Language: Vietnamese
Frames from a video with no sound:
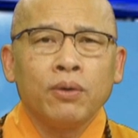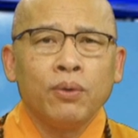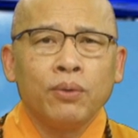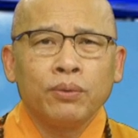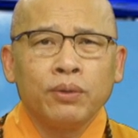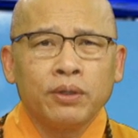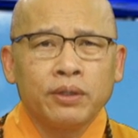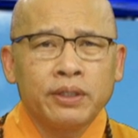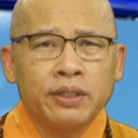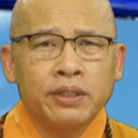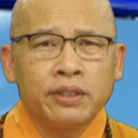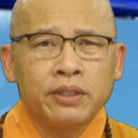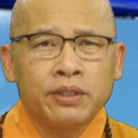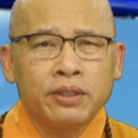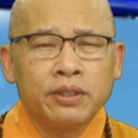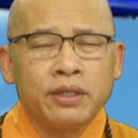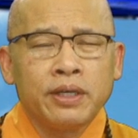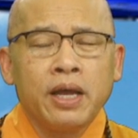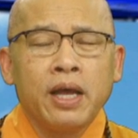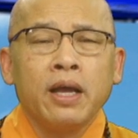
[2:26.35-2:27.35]
cho nên
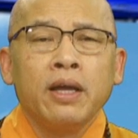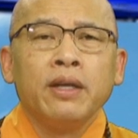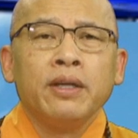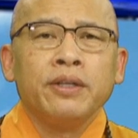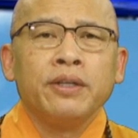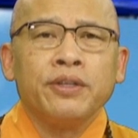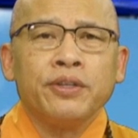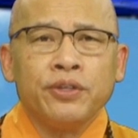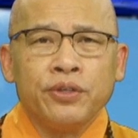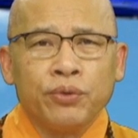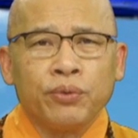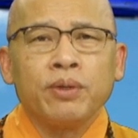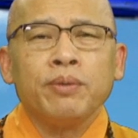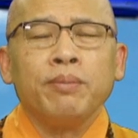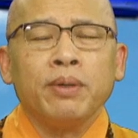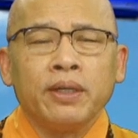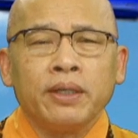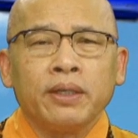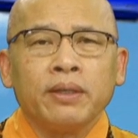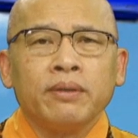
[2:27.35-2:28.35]
trước đây có
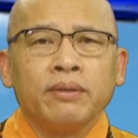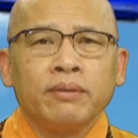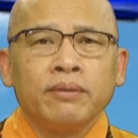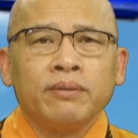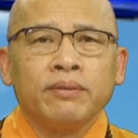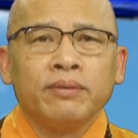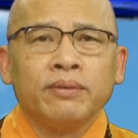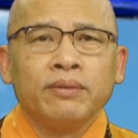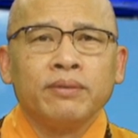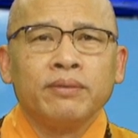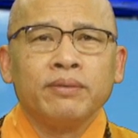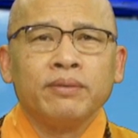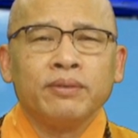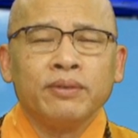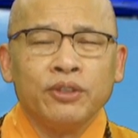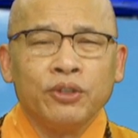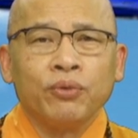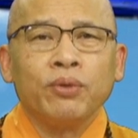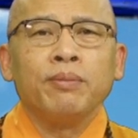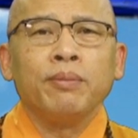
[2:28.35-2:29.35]
một cái câu chuyện
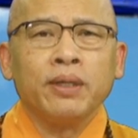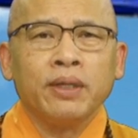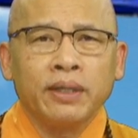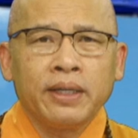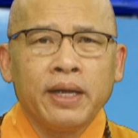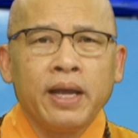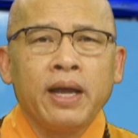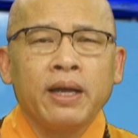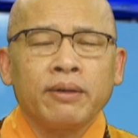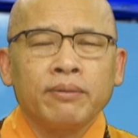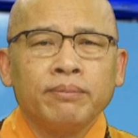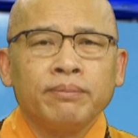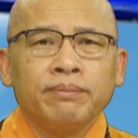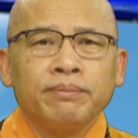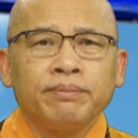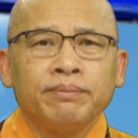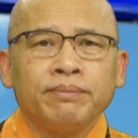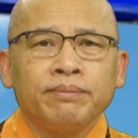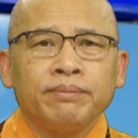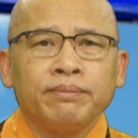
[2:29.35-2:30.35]
mà thưa quý vị cũng
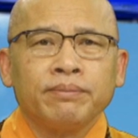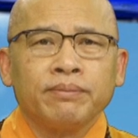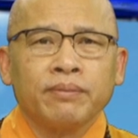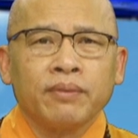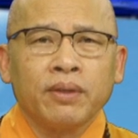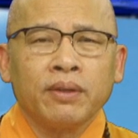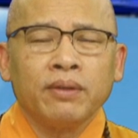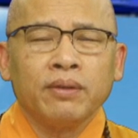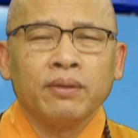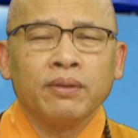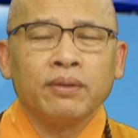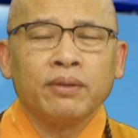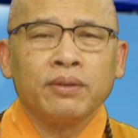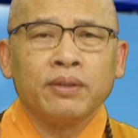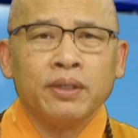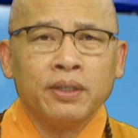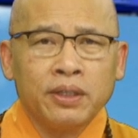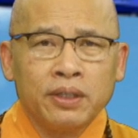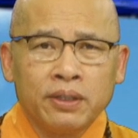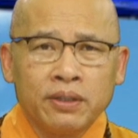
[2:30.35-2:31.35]
trong chương trình sống đời
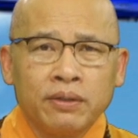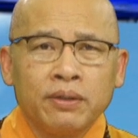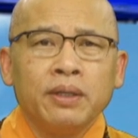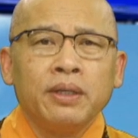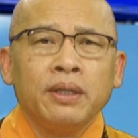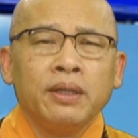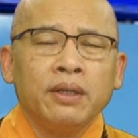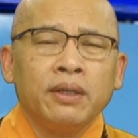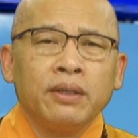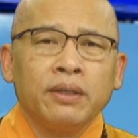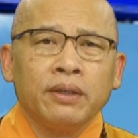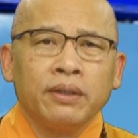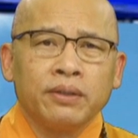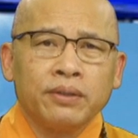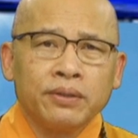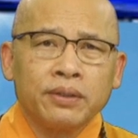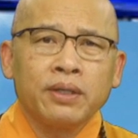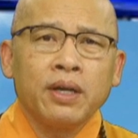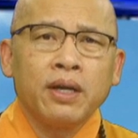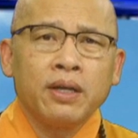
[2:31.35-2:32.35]
sống phật chúng tôi đã
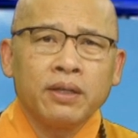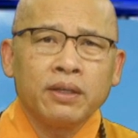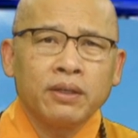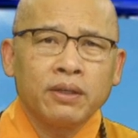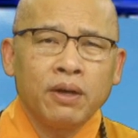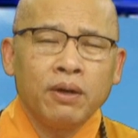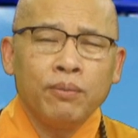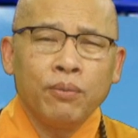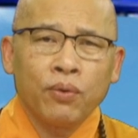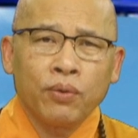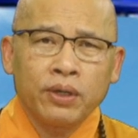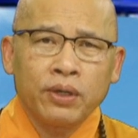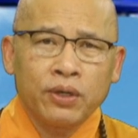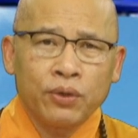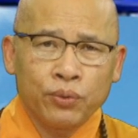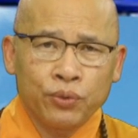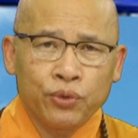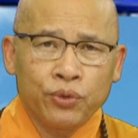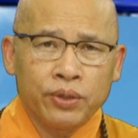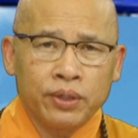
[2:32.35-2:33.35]
có dịp chia sẻ
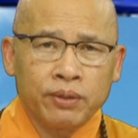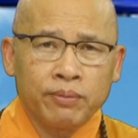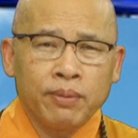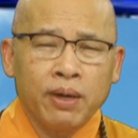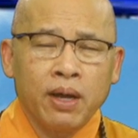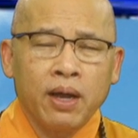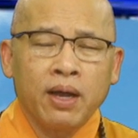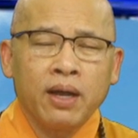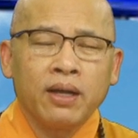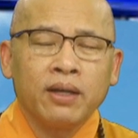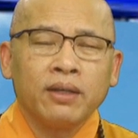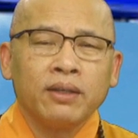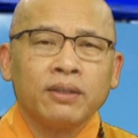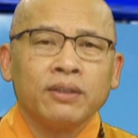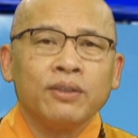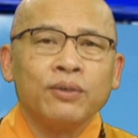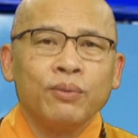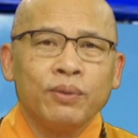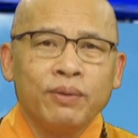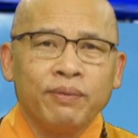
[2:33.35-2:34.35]
đến quý vị
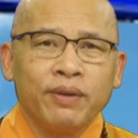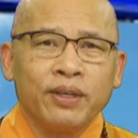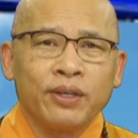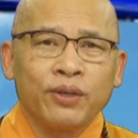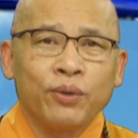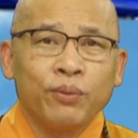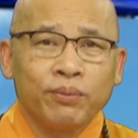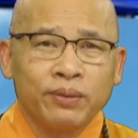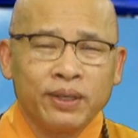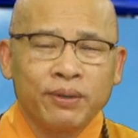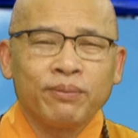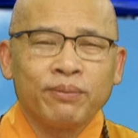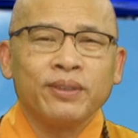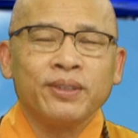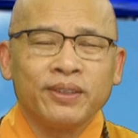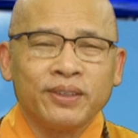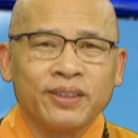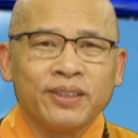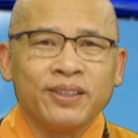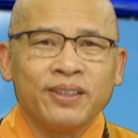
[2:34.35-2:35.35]
có một
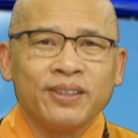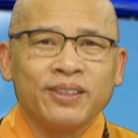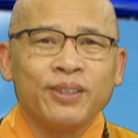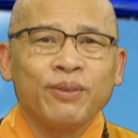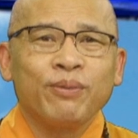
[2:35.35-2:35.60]
anh chàng